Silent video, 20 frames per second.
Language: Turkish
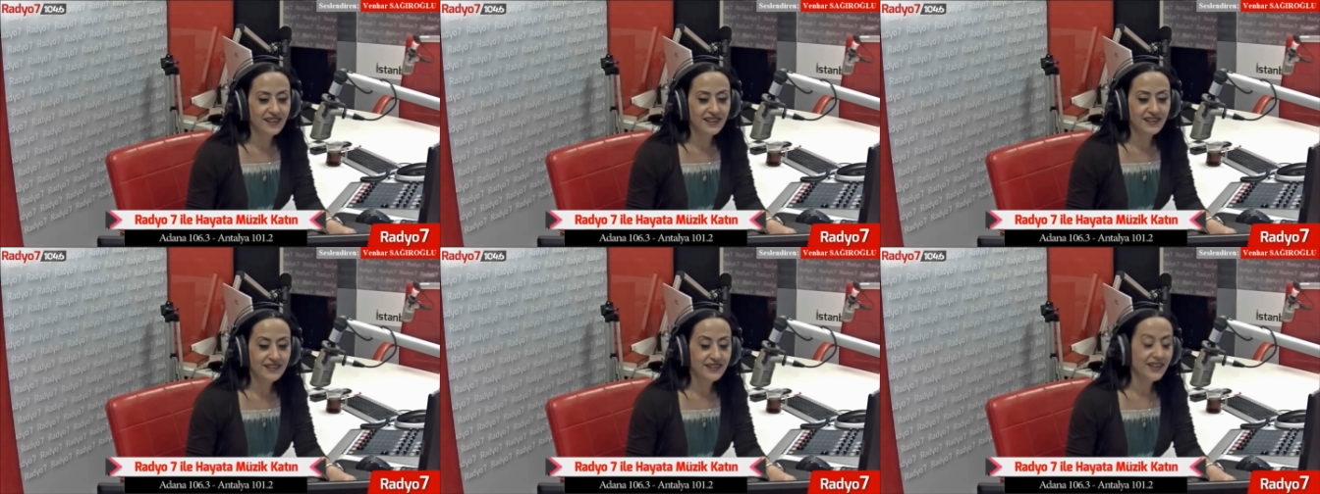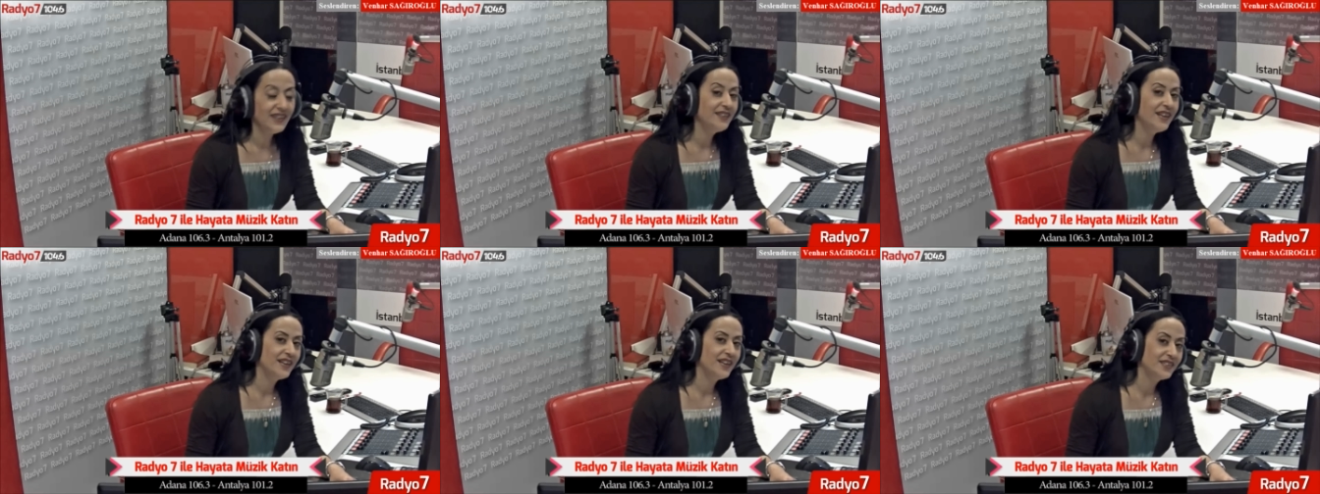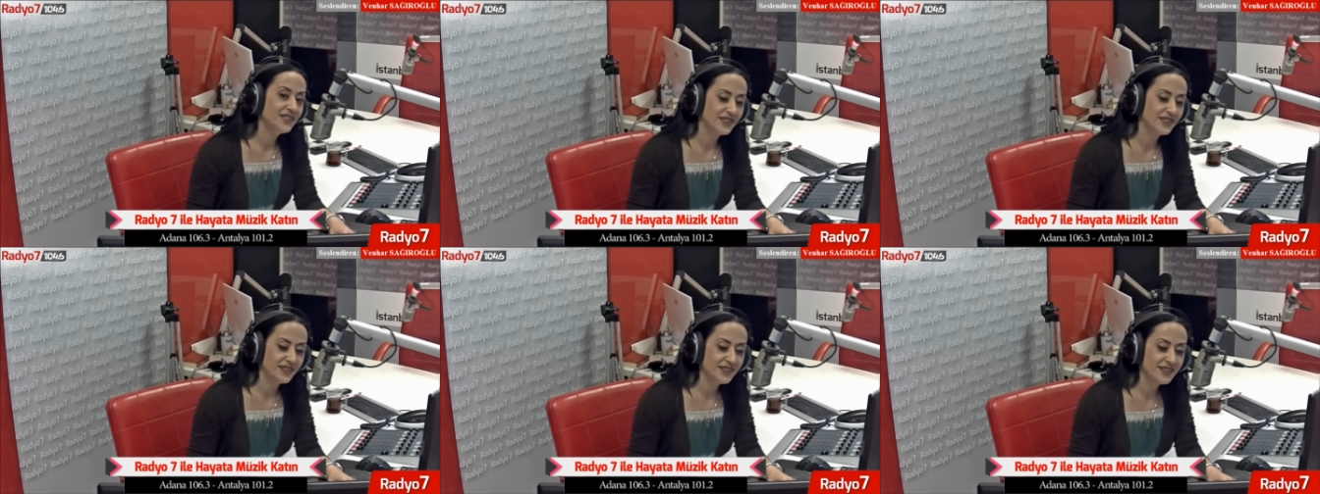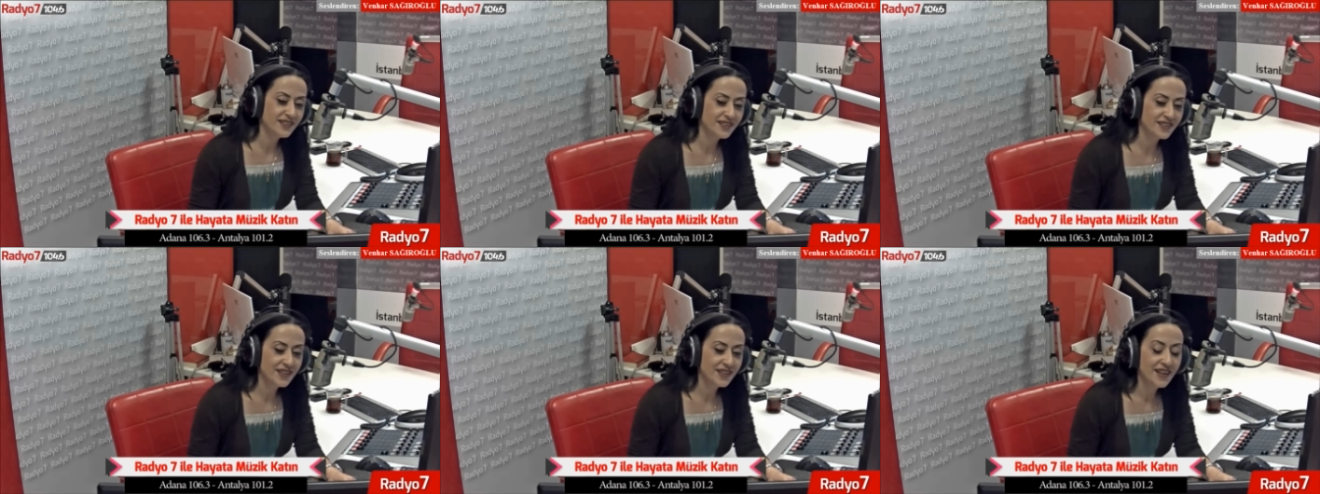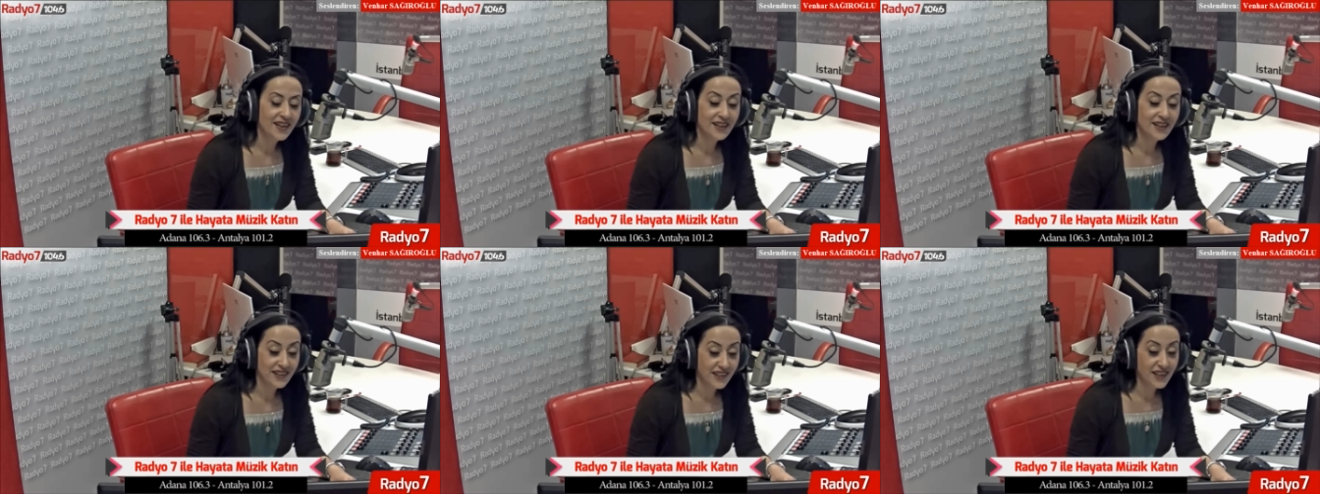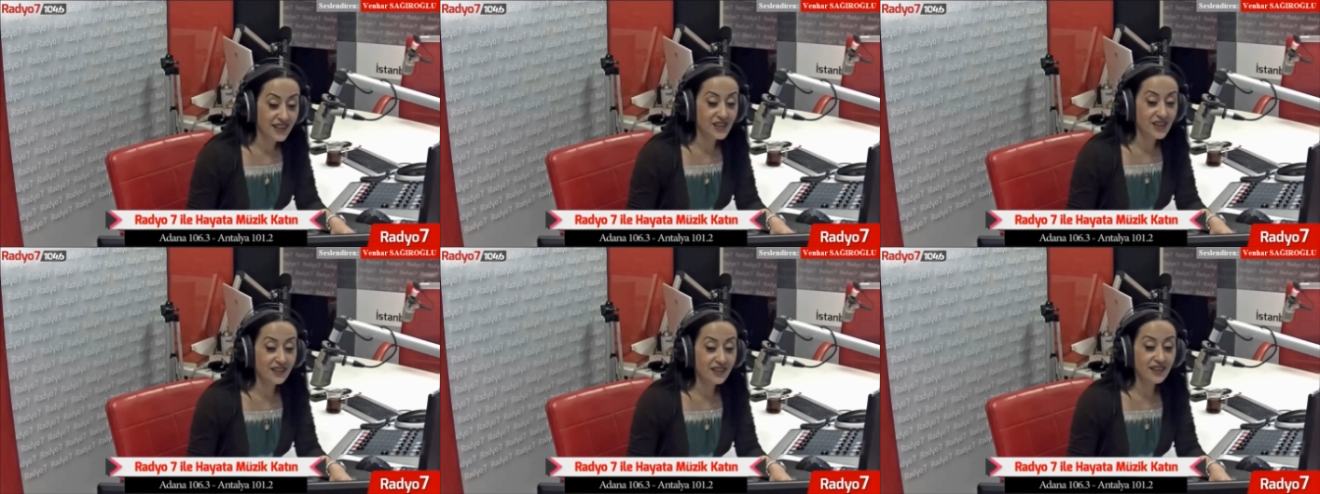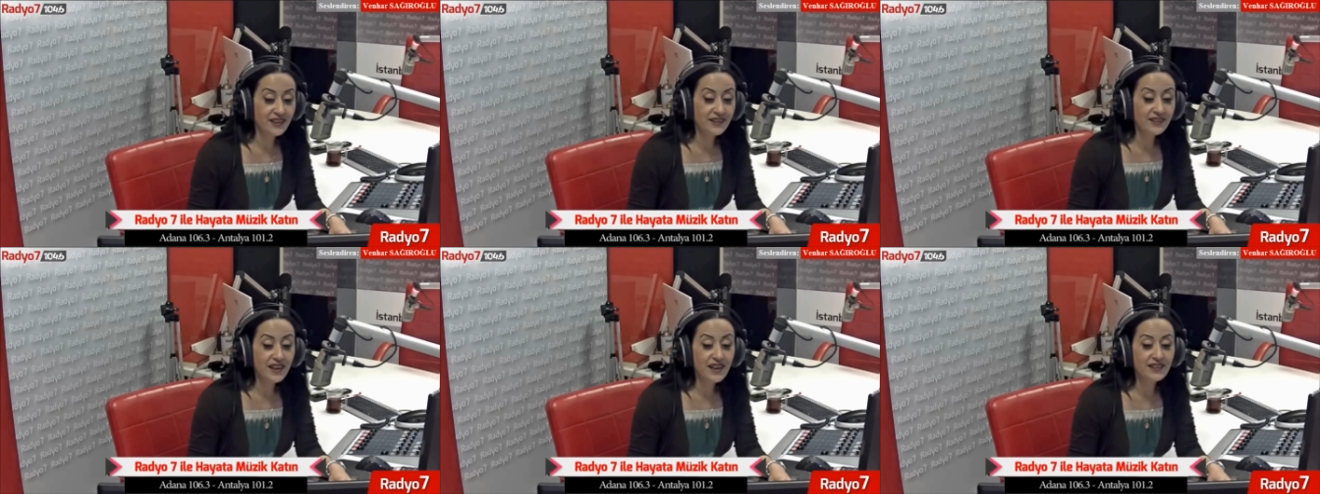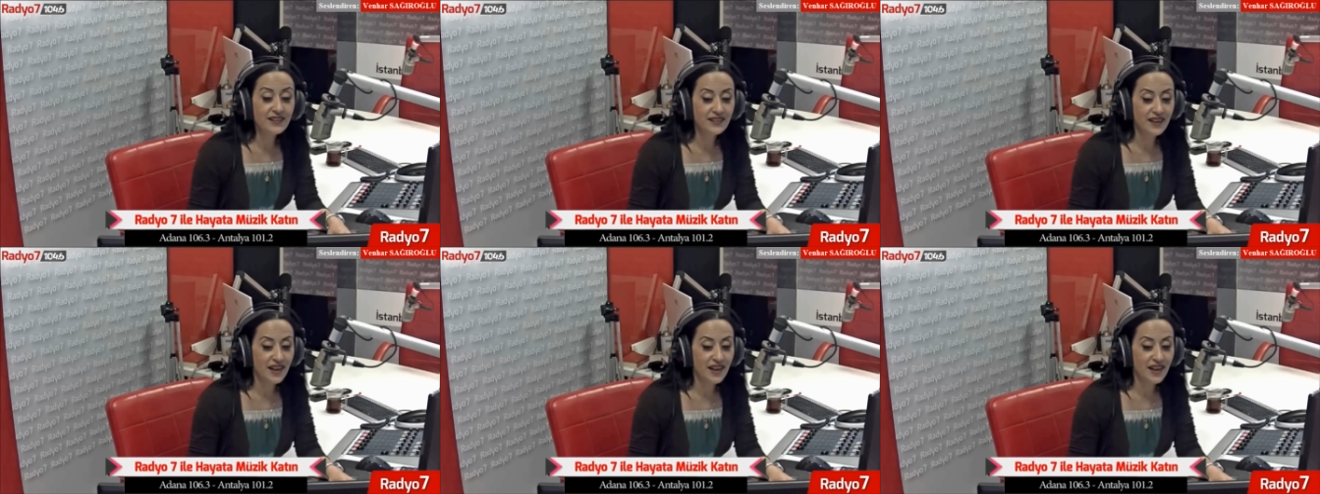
Ne dersiniz?'' yaşananlar